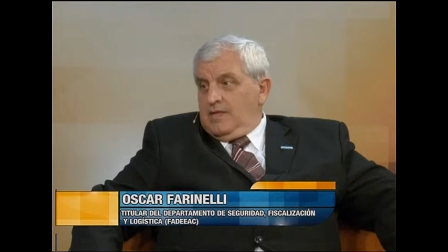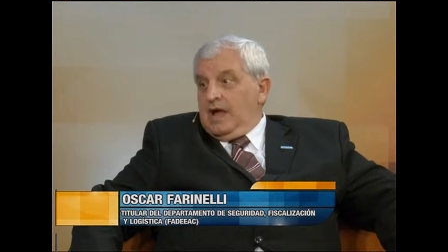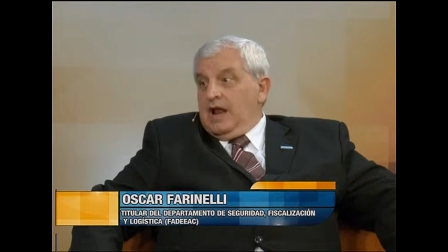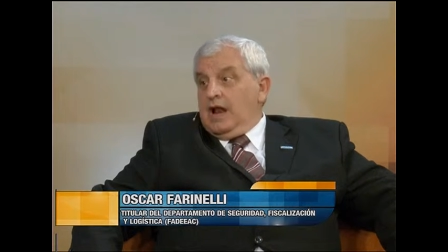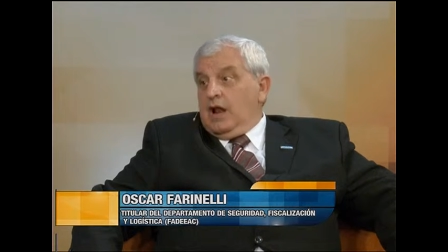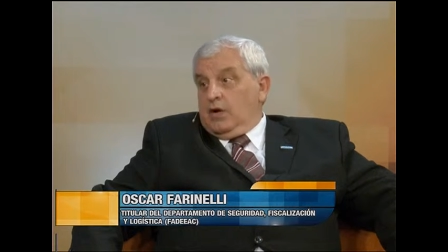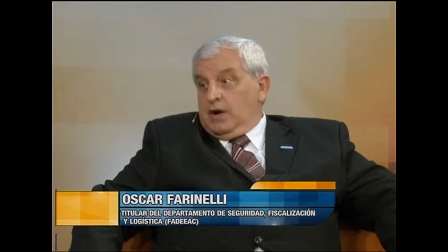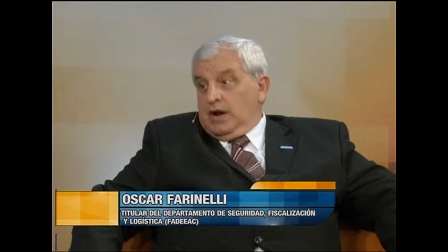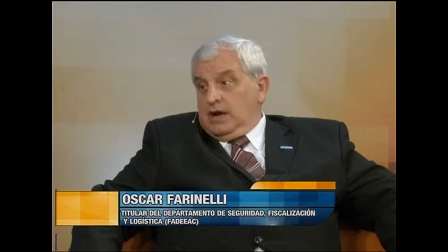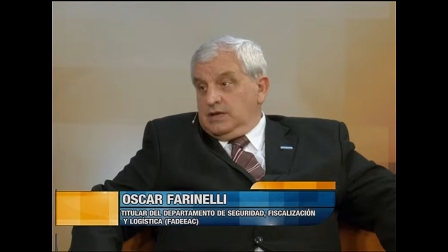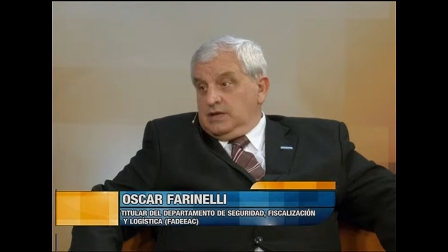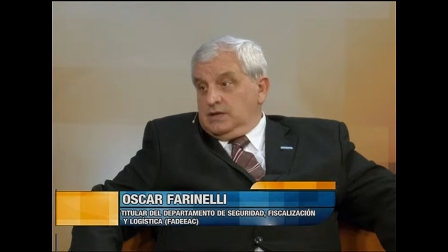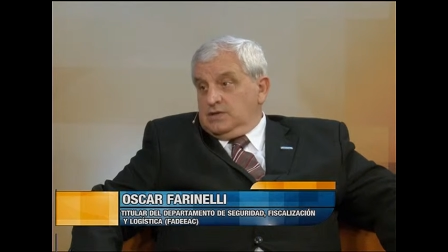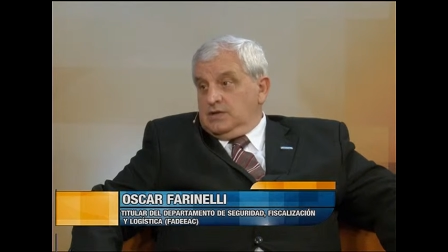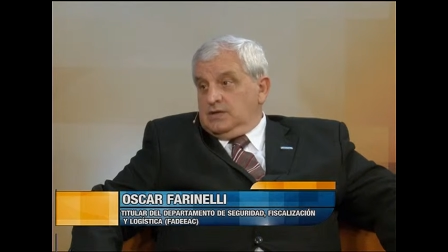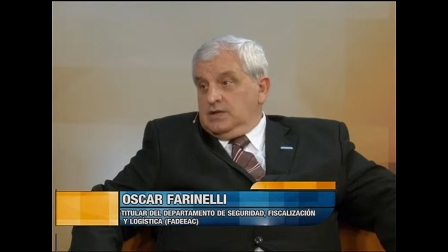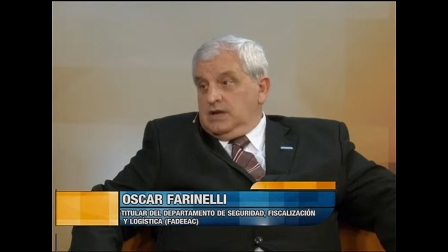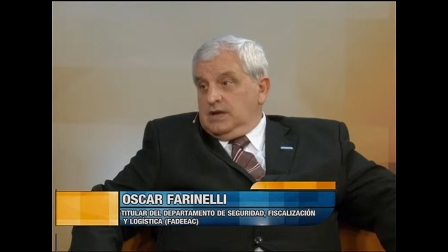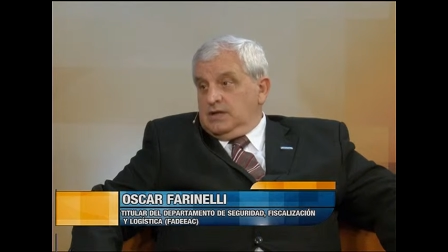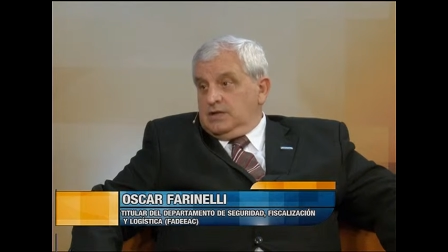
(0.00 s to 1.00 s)
la
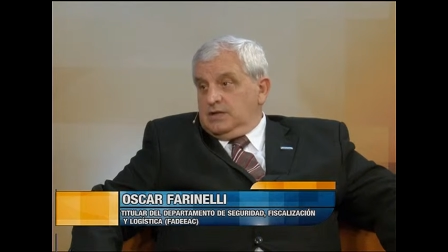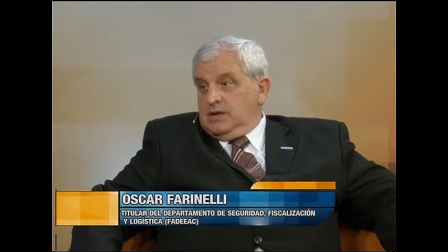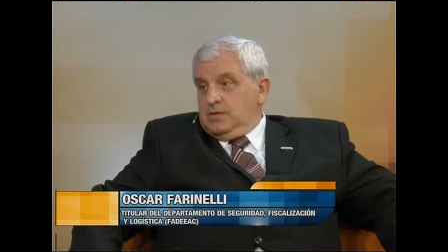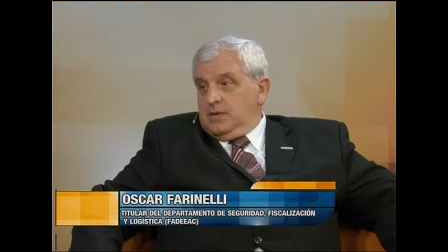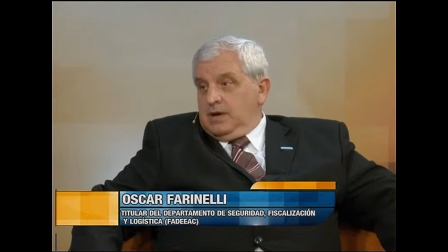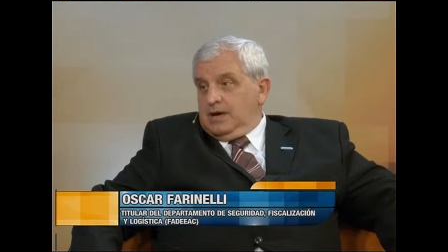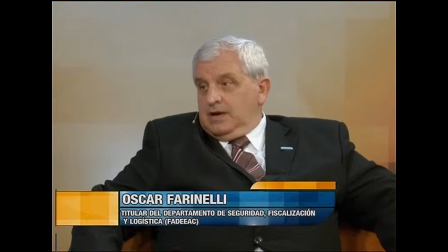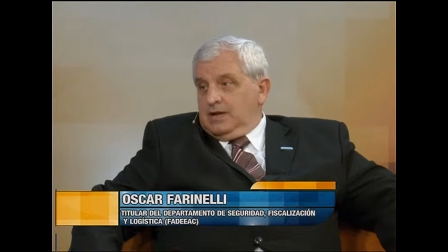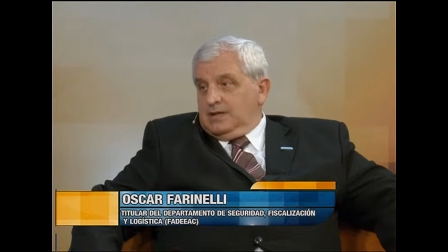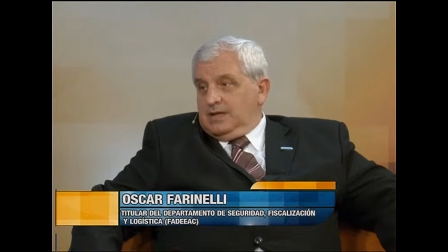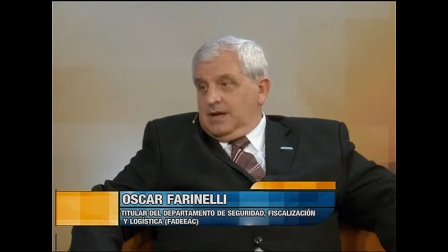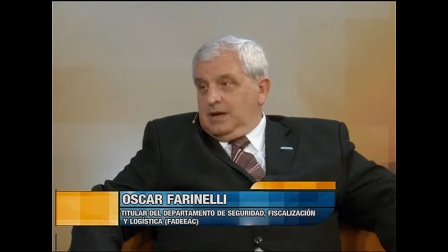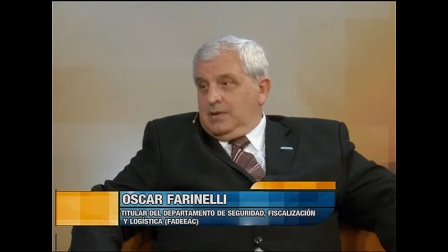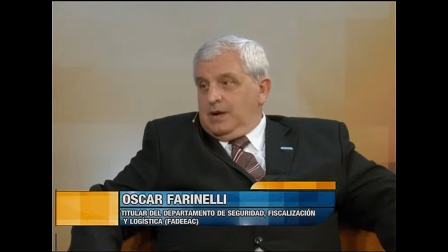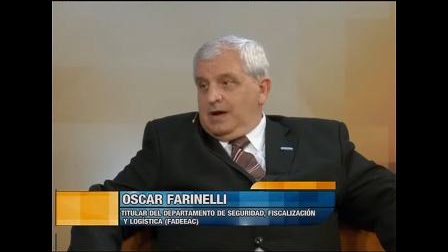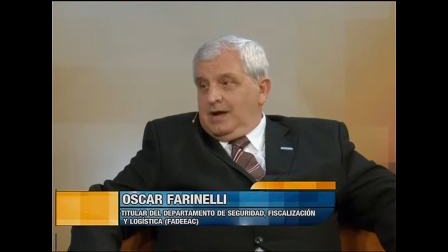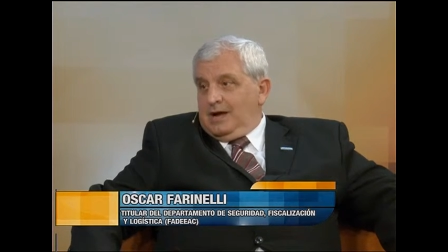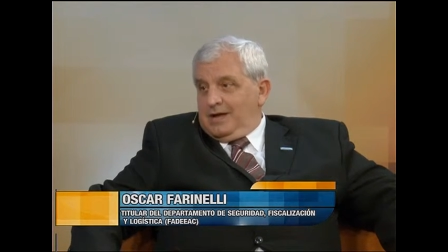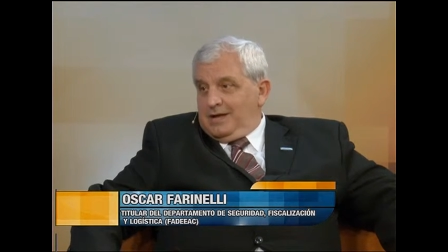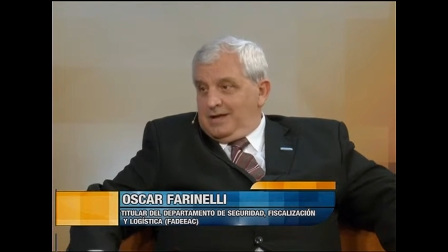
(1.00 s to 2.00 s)
organización delictiva que
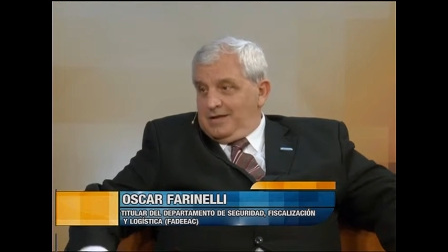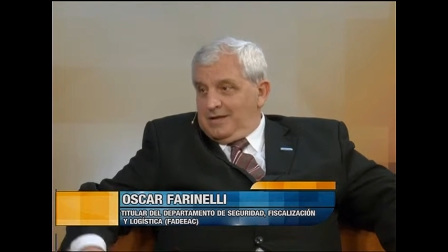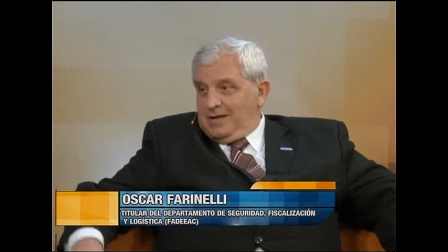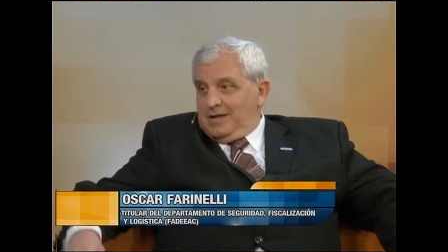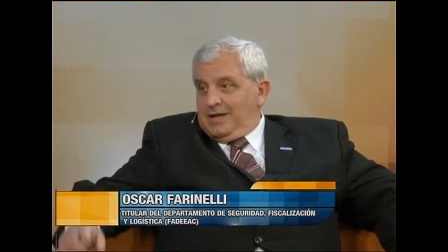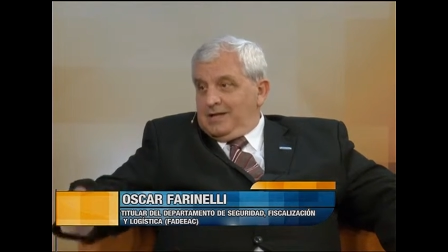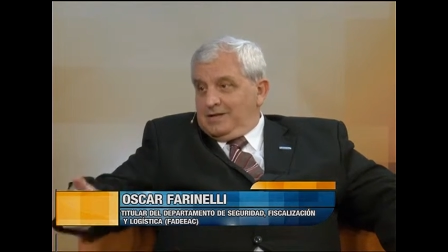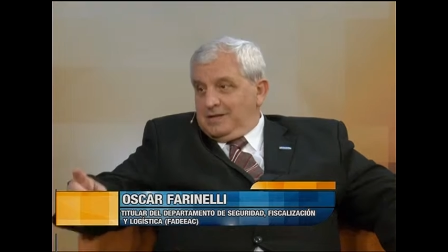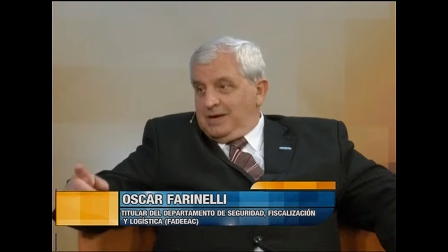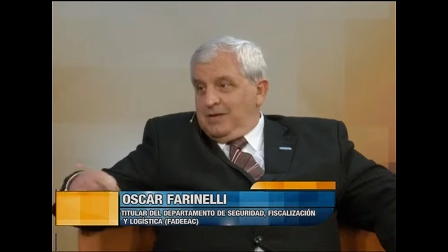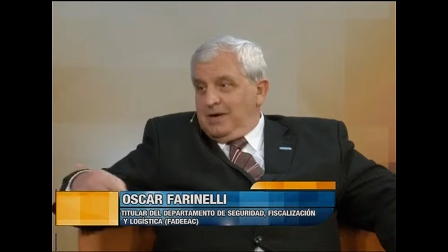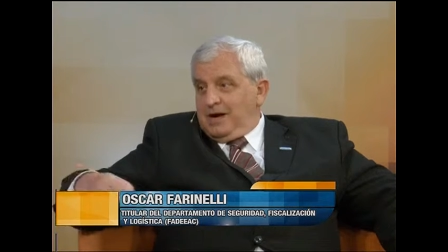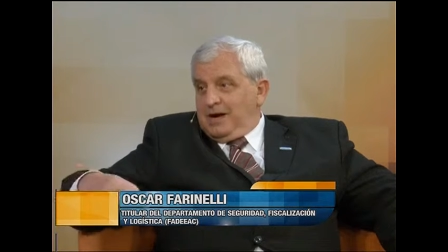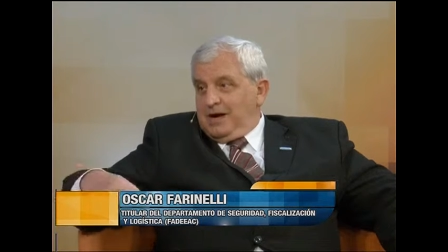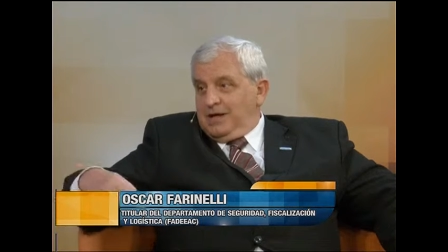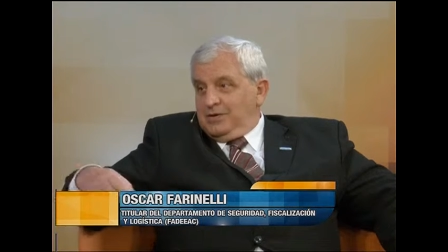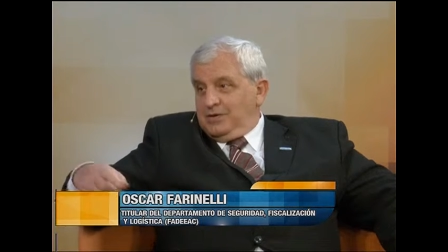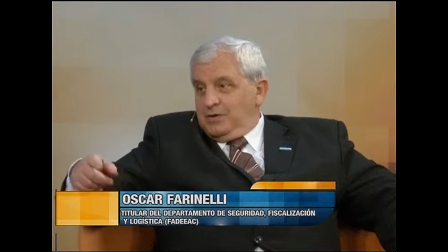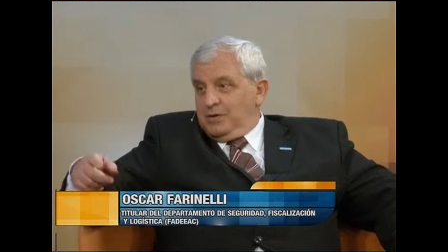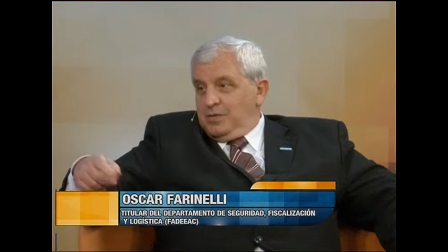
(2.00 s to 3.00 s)
estaba
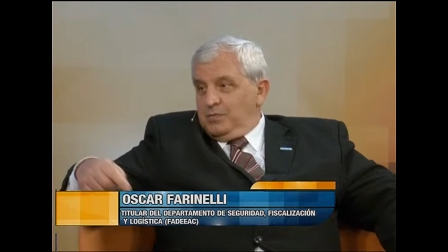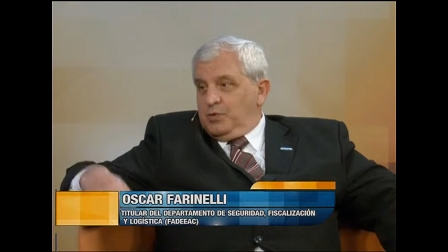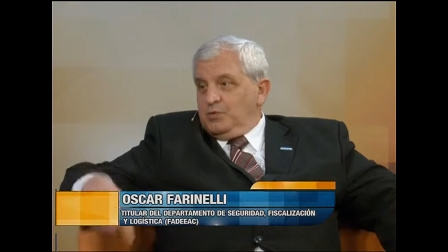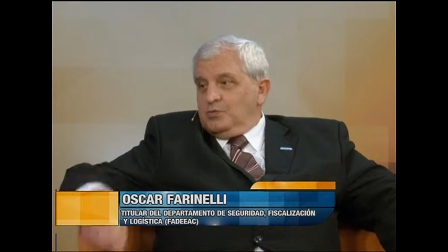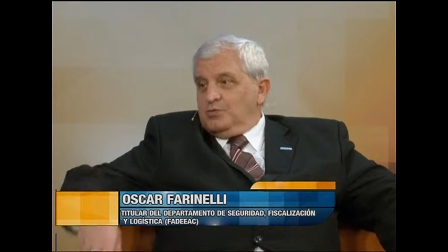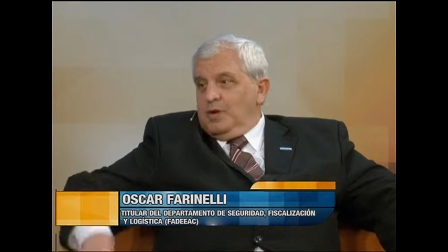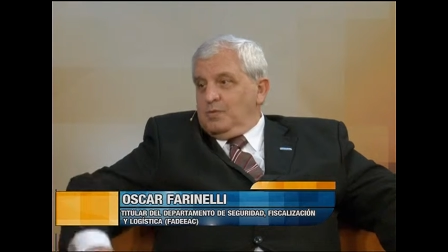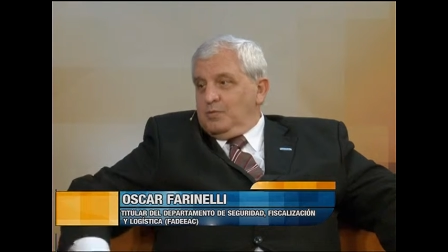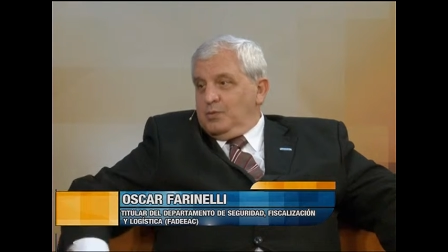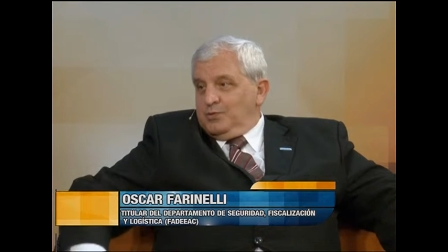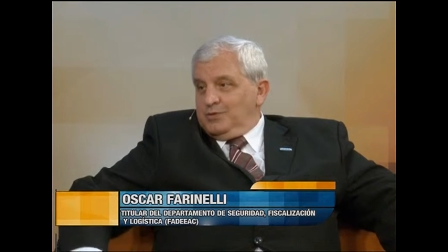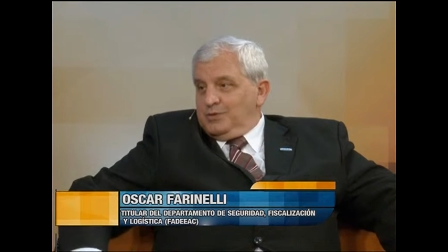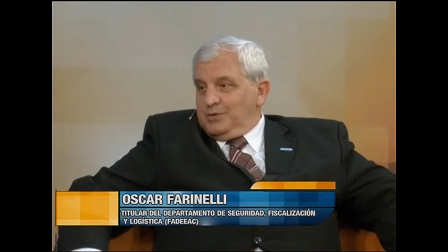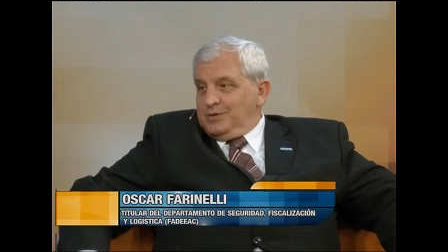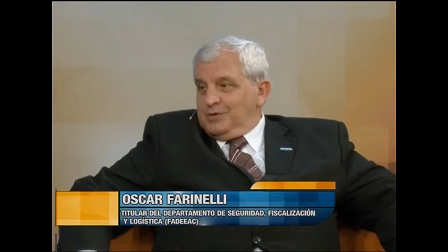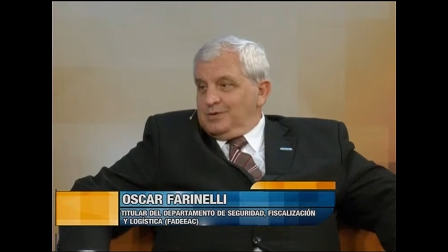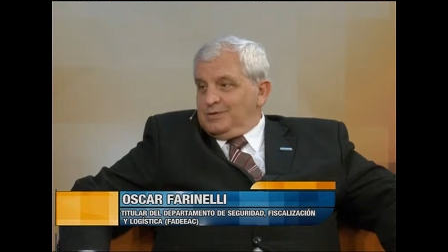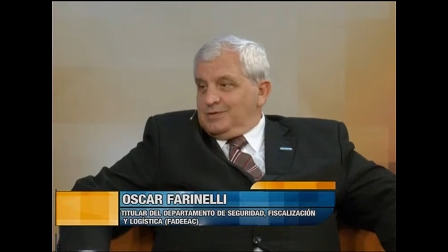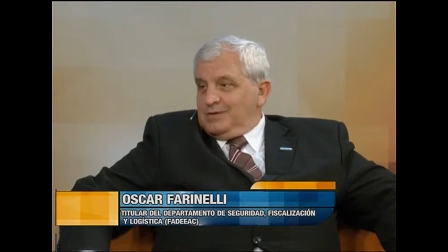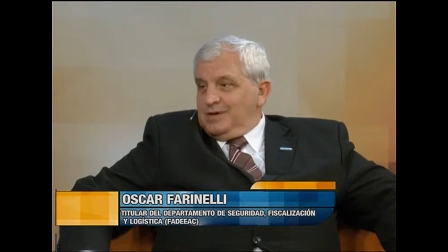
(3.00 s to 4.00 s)
trabajando de punto a
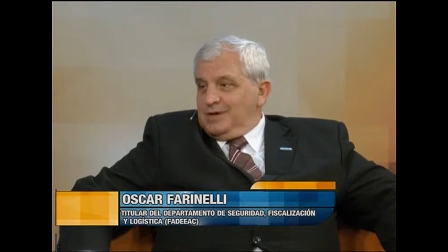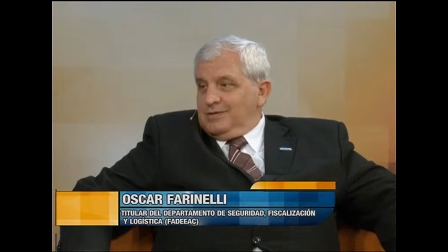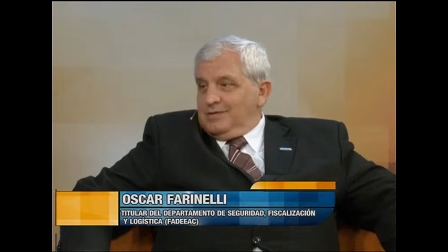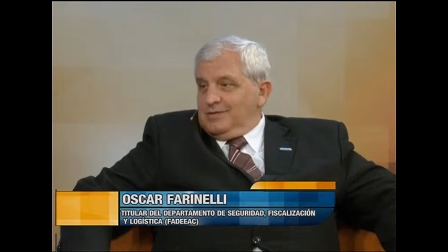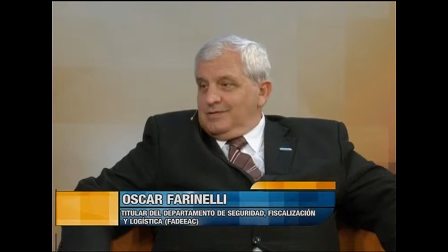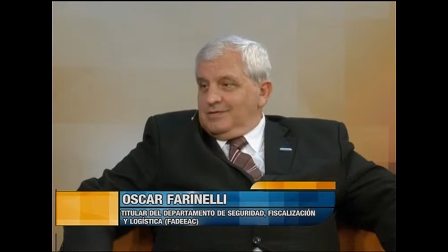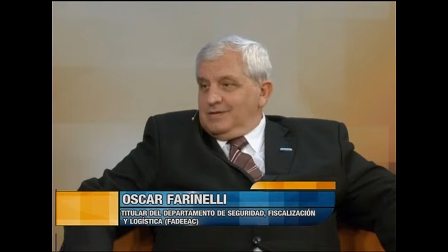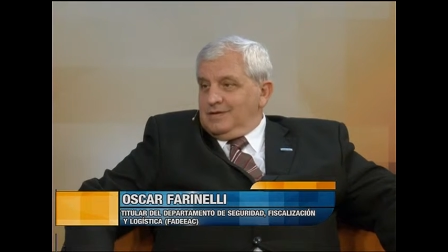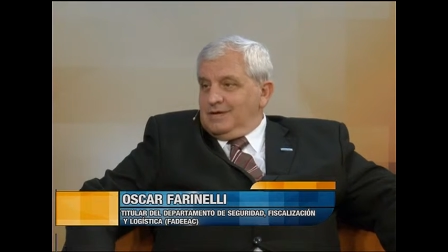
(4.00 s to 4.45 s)
punto, ¿no es cierto?